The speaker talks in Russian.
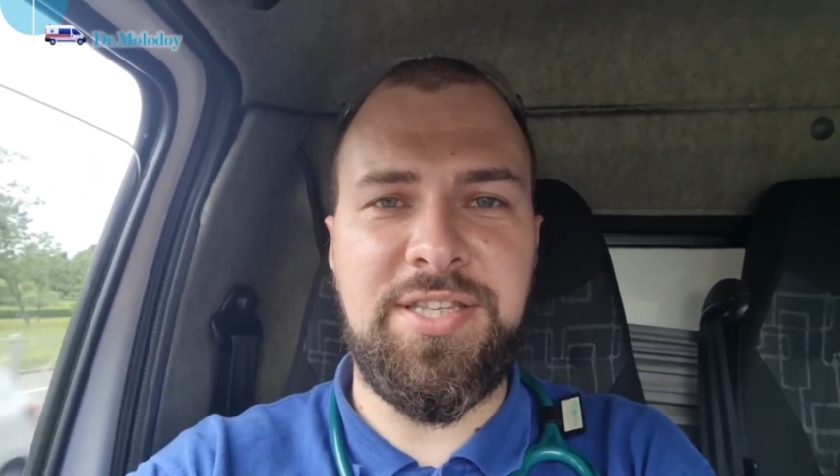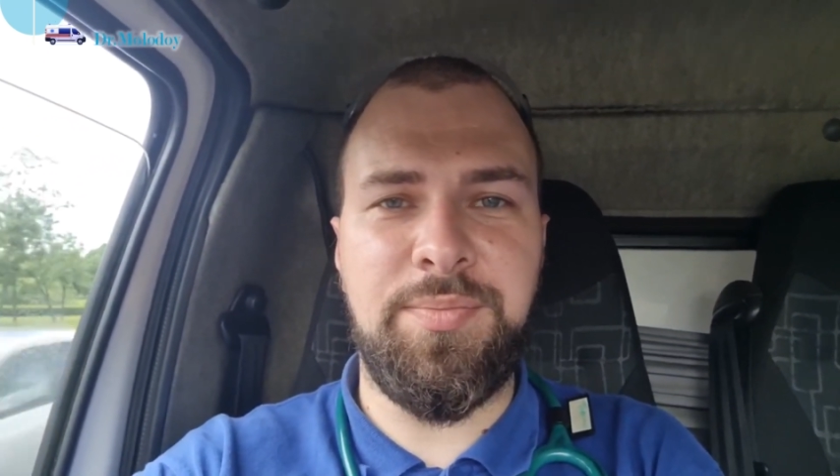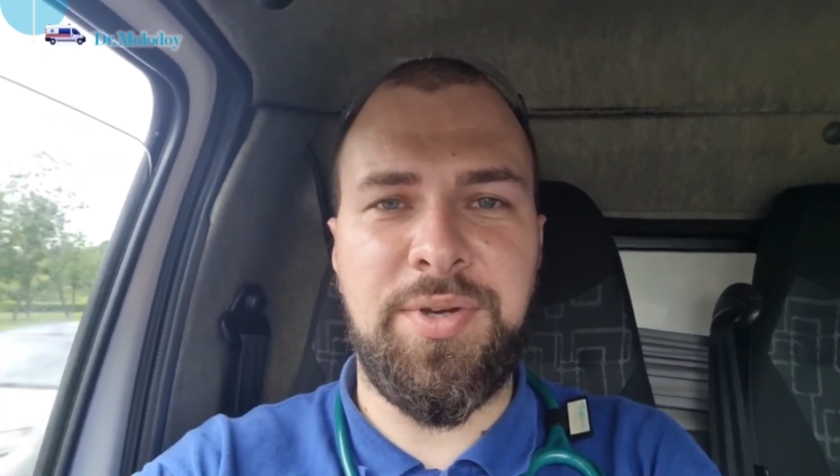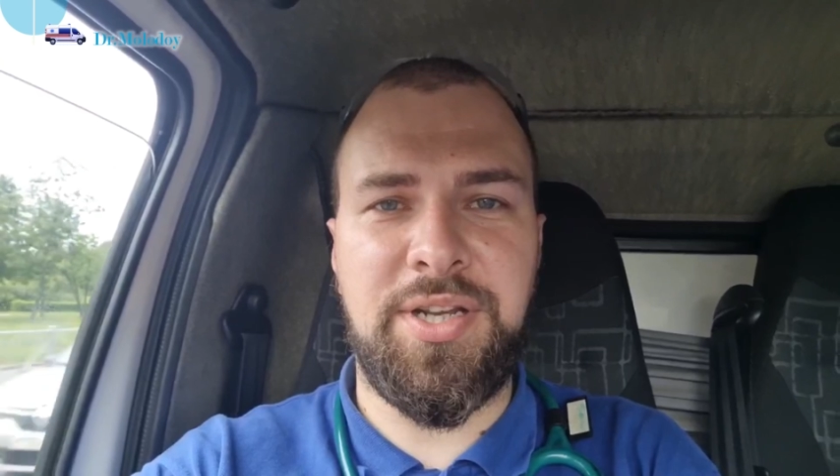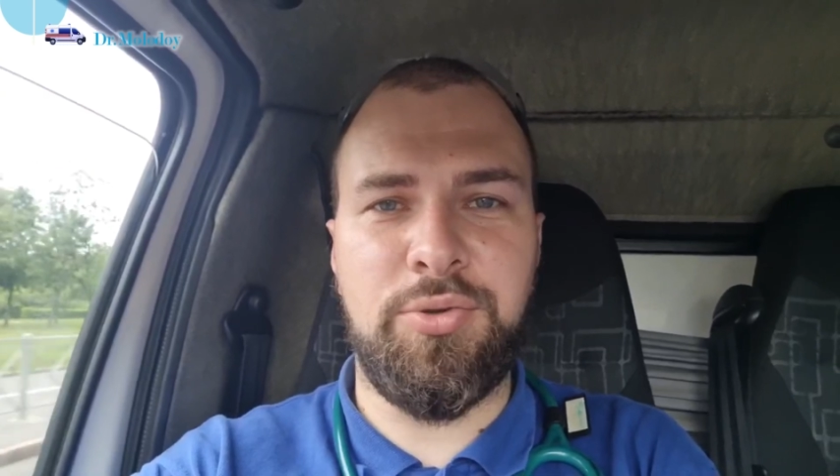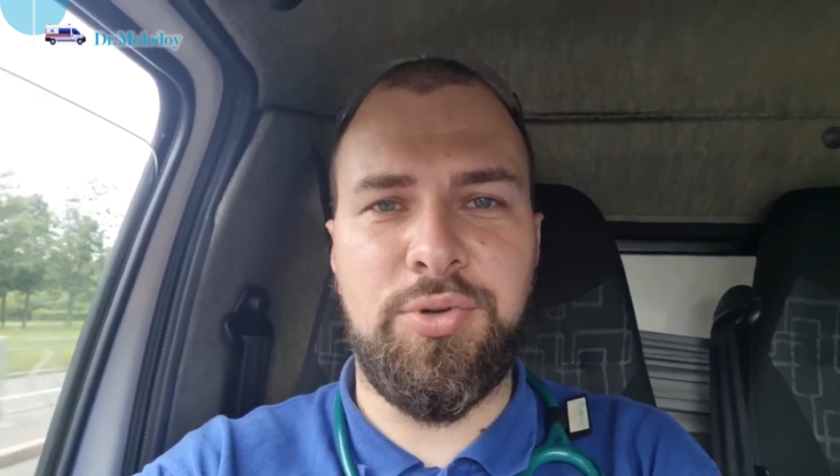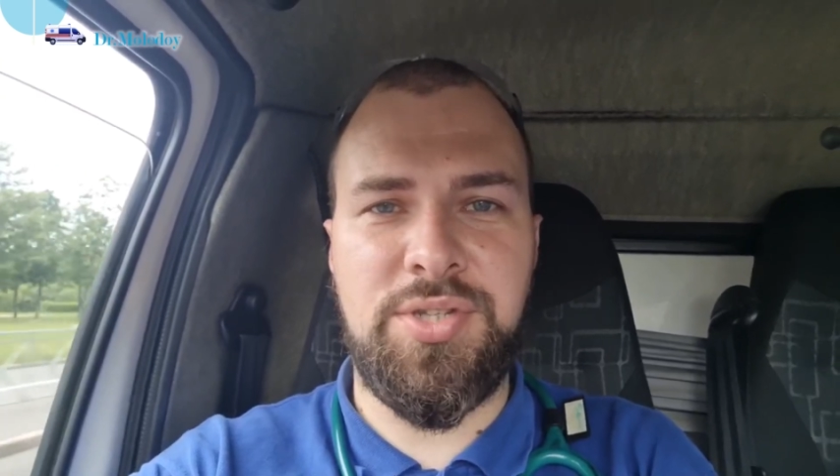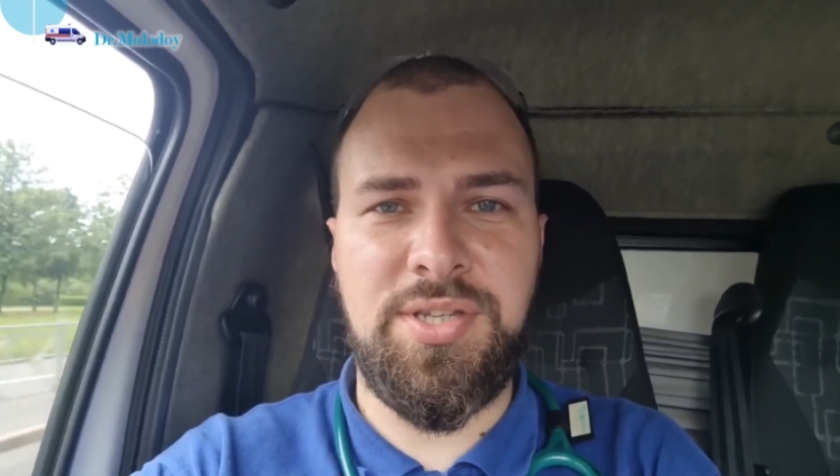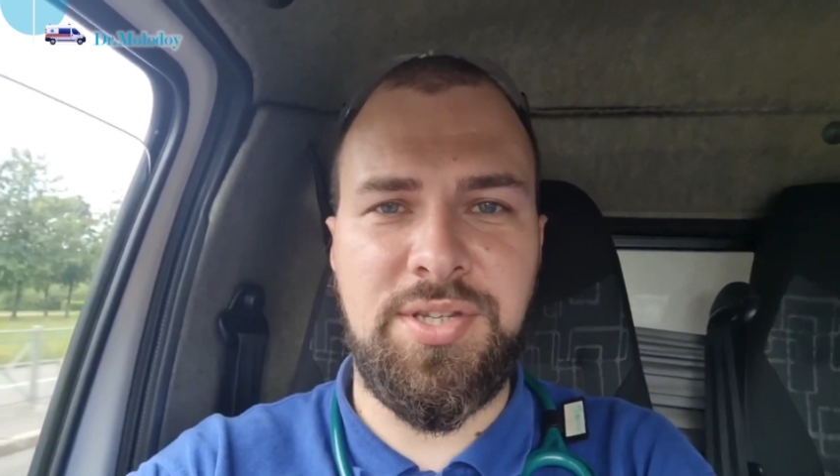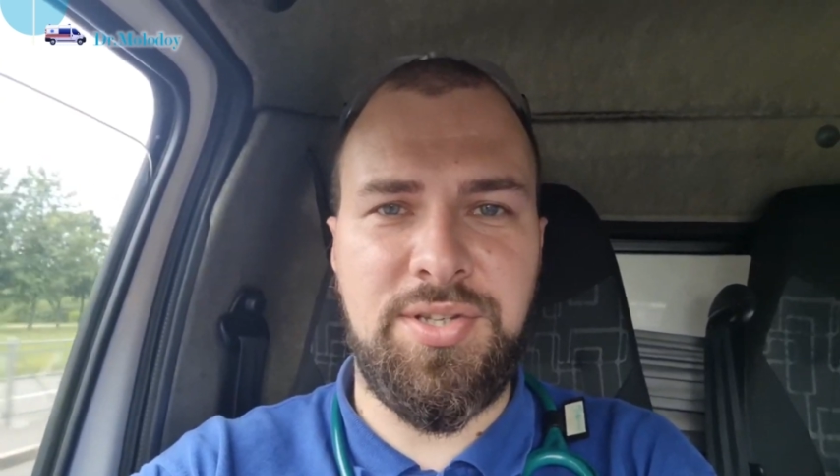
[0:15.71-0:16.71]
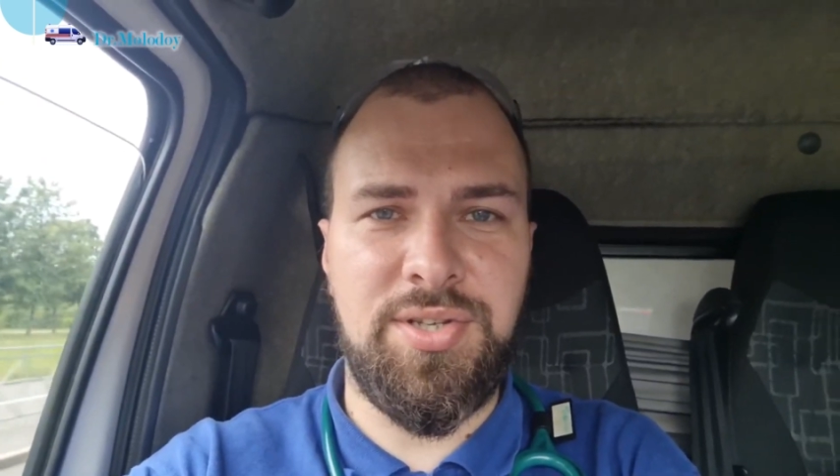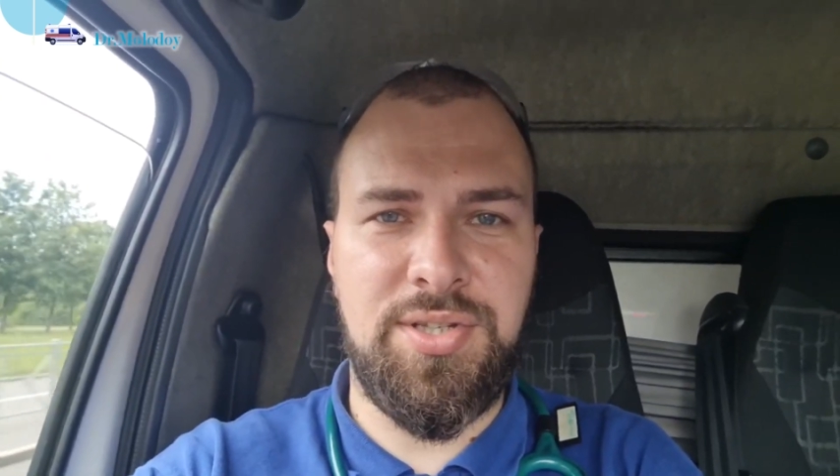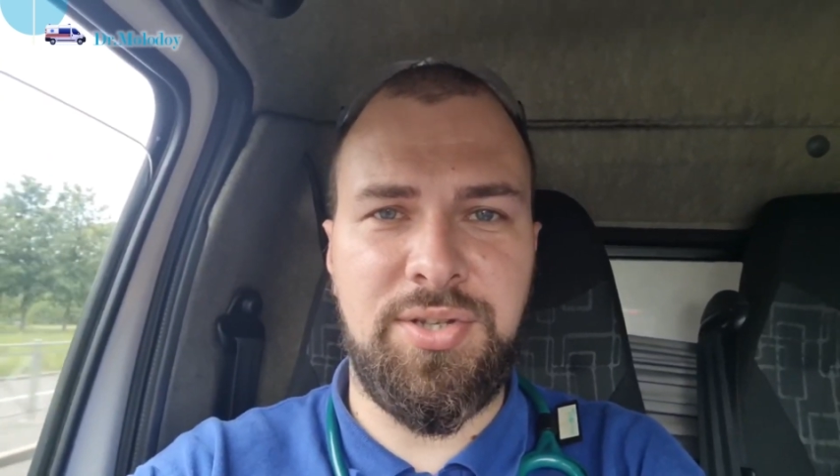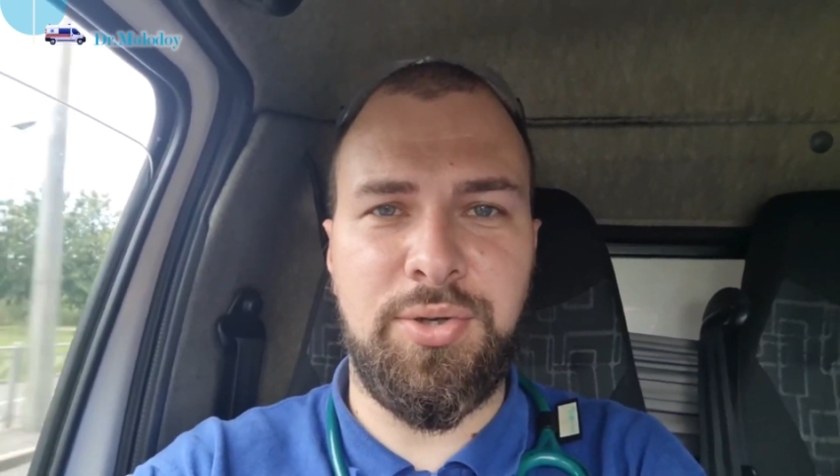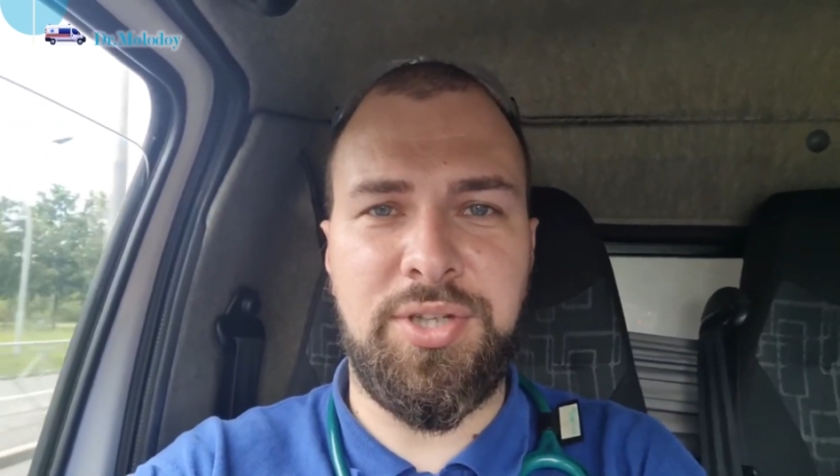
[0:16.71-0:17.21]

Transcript: температура снизилась до